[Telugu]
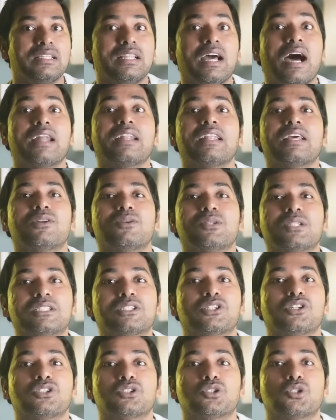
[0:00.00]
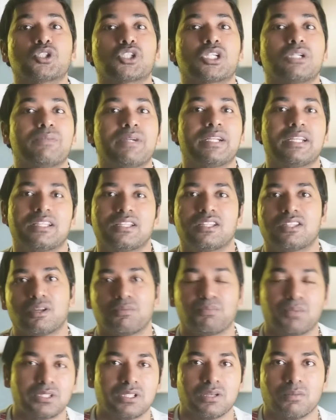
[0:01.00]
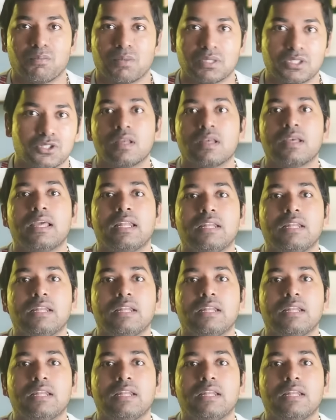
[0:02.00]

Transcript: దాన్ని ఎలా చేసిన సోషల్ మీడియాదే తప్పని చెప్పొచ్చు